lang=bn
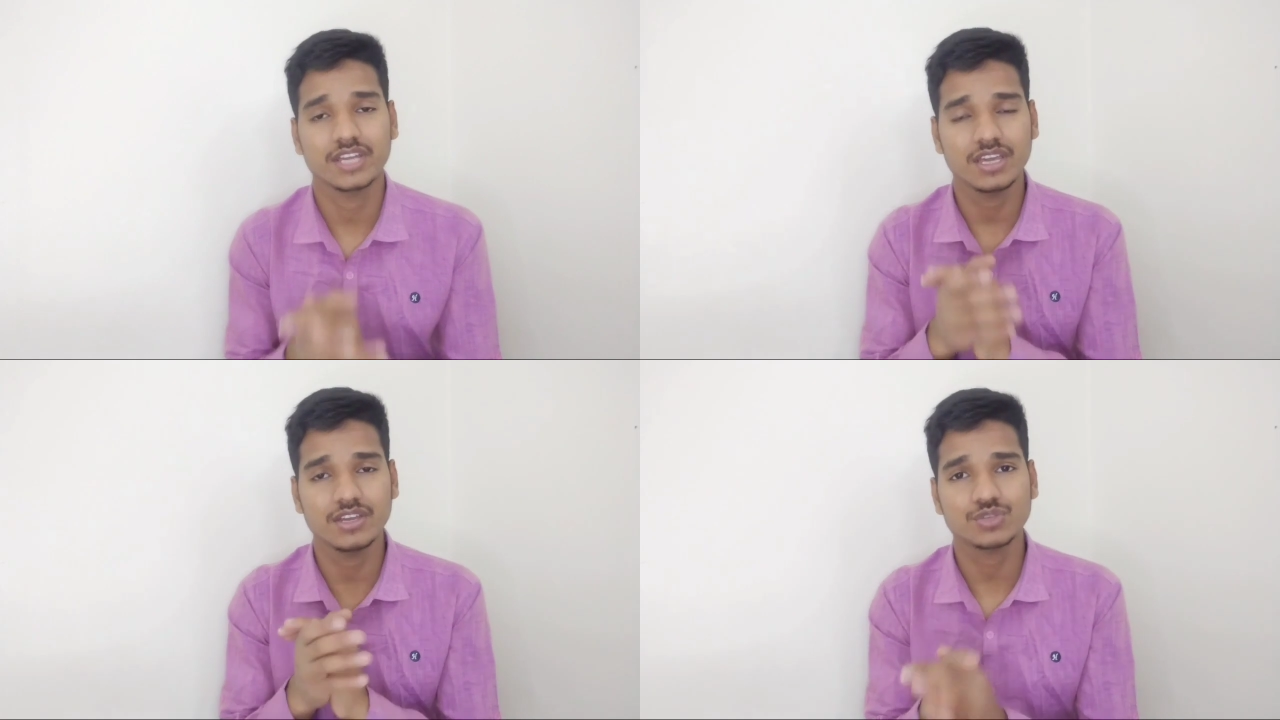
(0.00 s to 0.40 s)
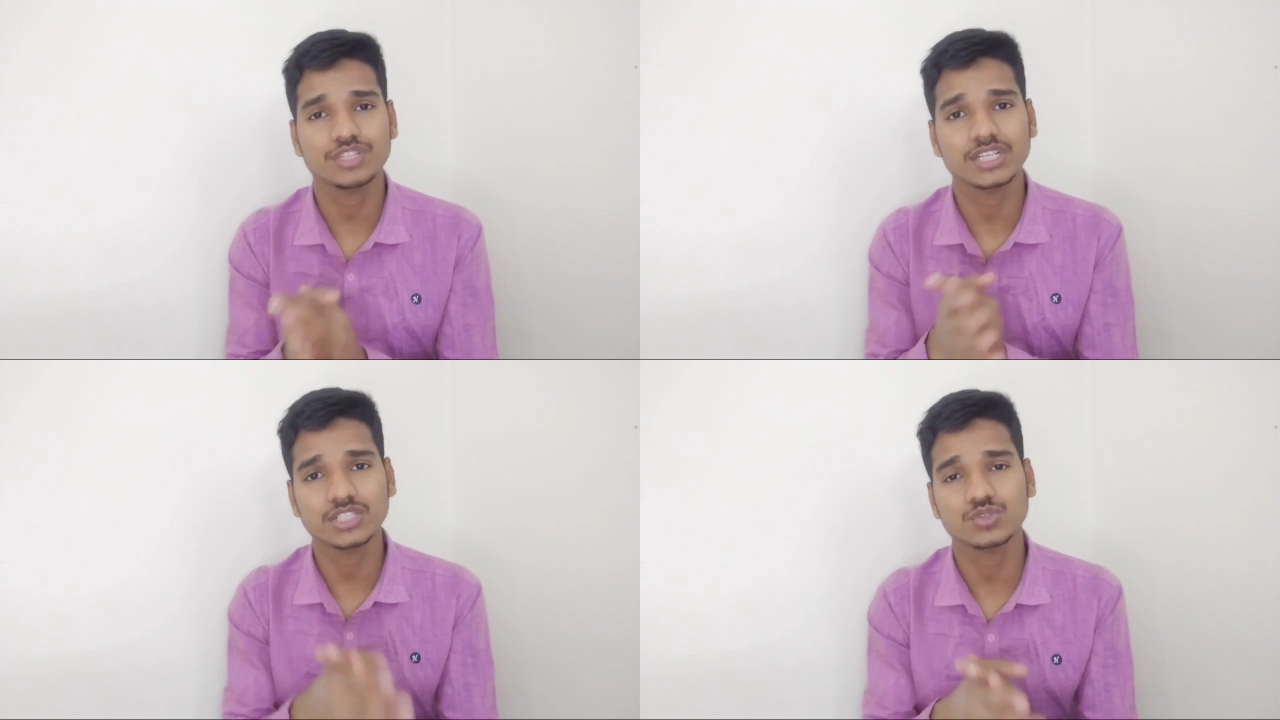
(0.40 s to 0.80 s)
এই
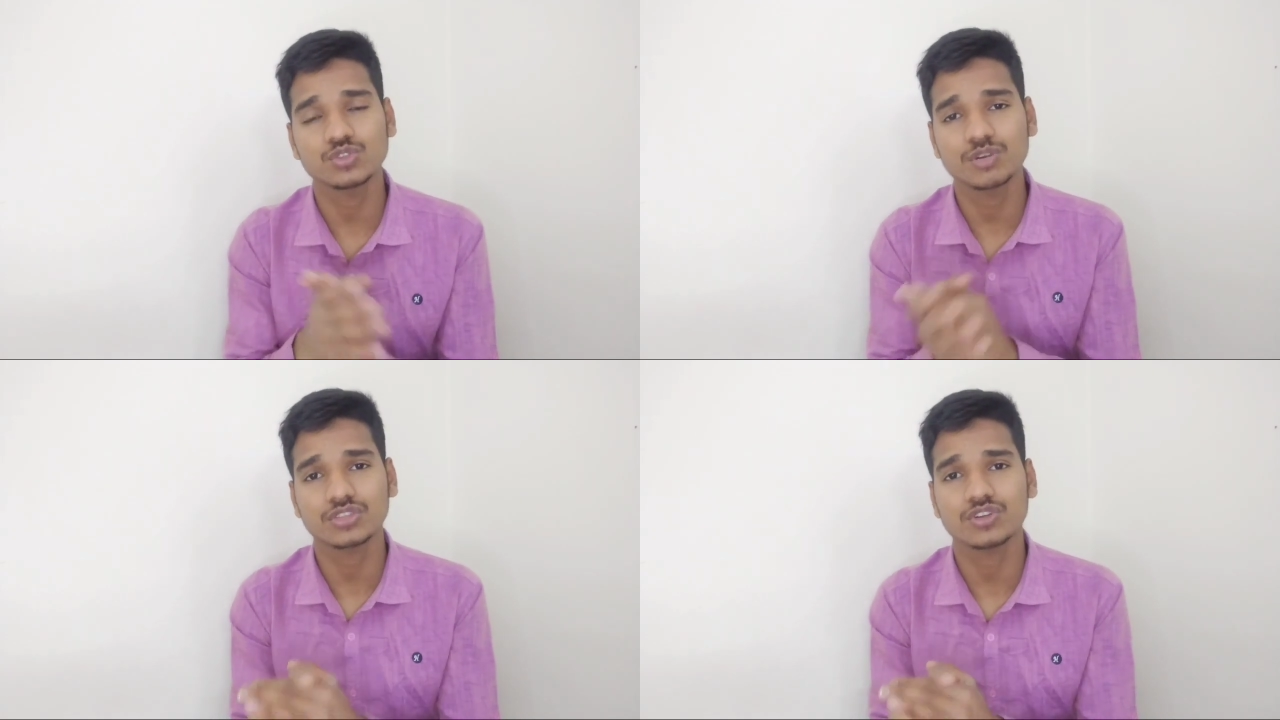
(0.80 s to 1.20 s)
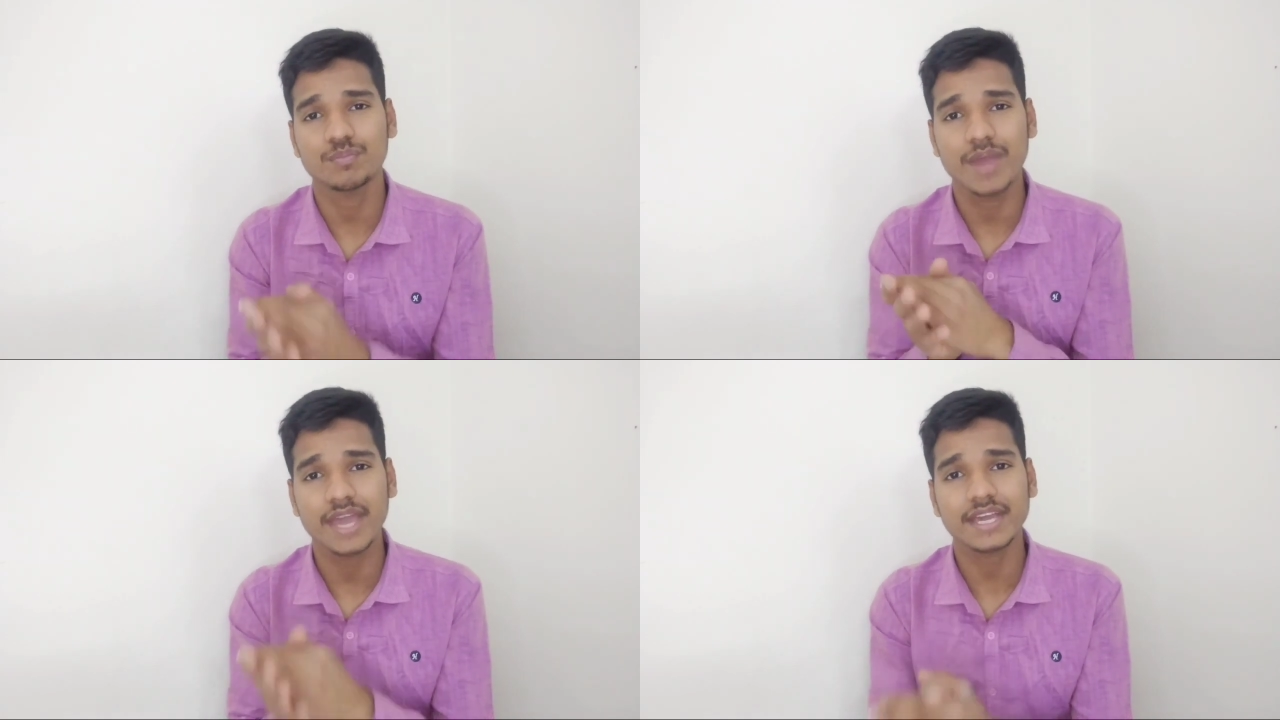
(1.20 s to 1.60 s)
সুবিধাটা শুধুমাত্র
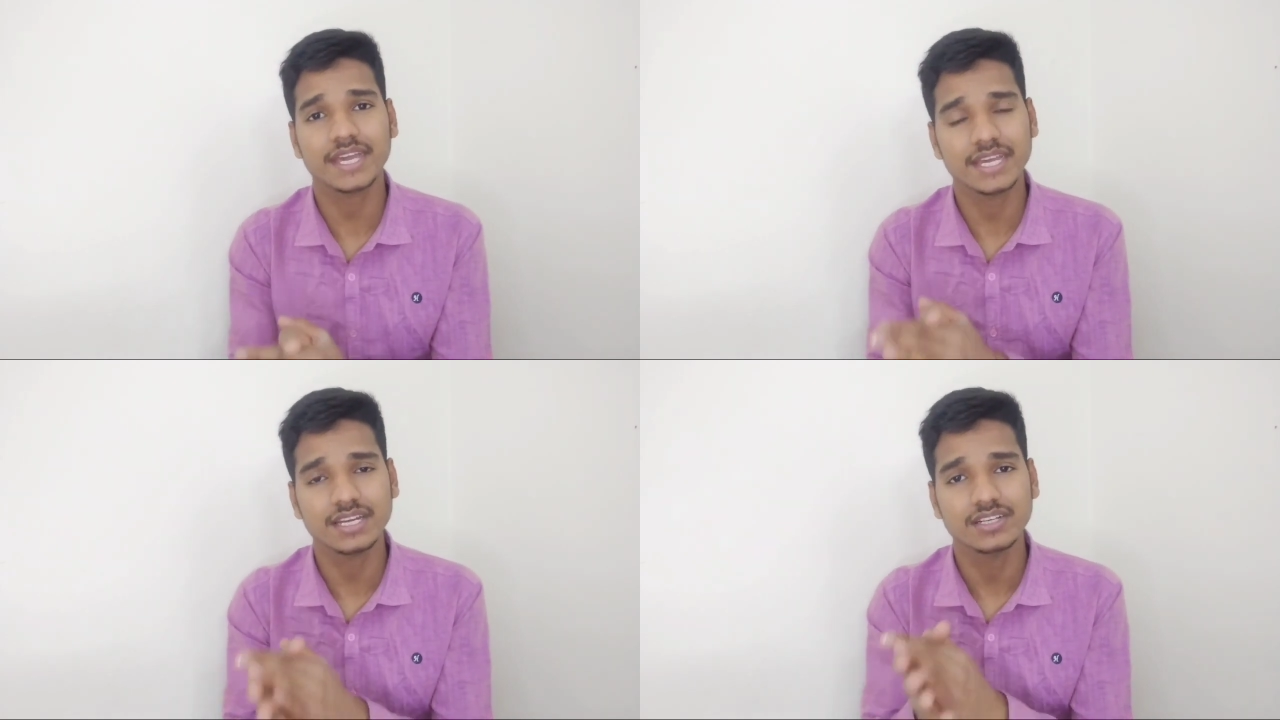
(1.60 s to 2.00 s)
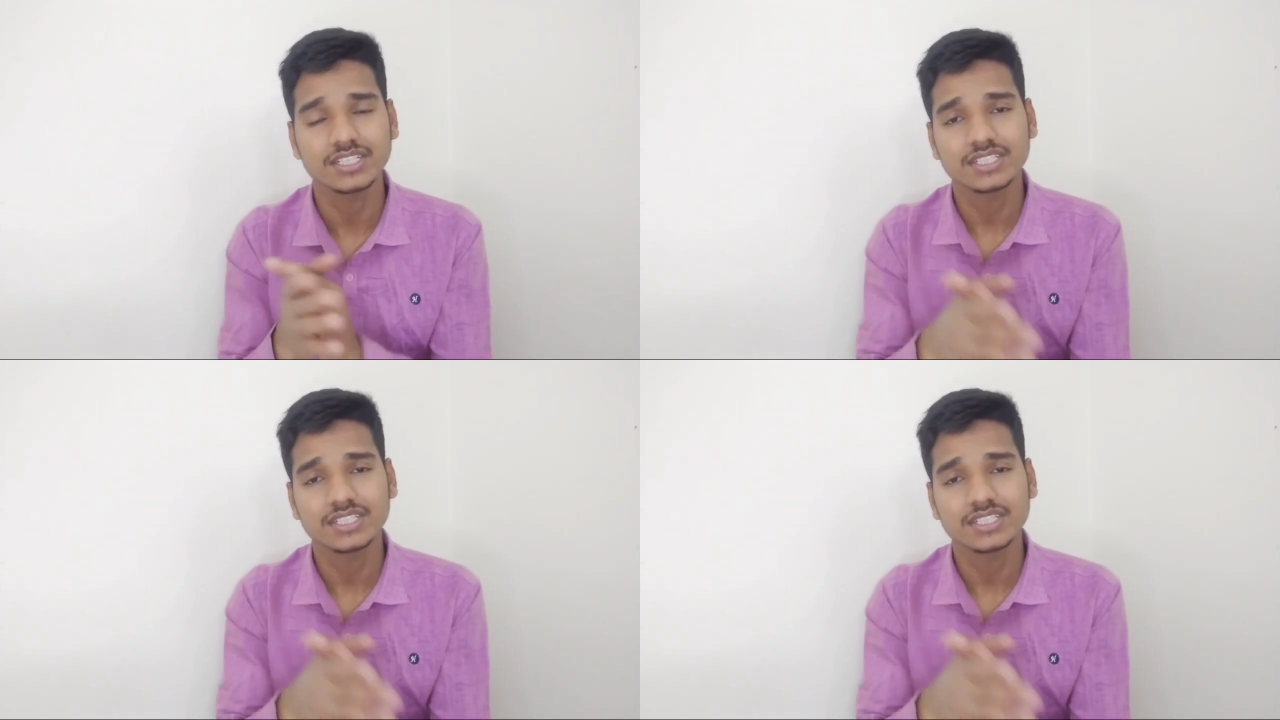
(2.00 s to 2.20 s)
ব্যাংকের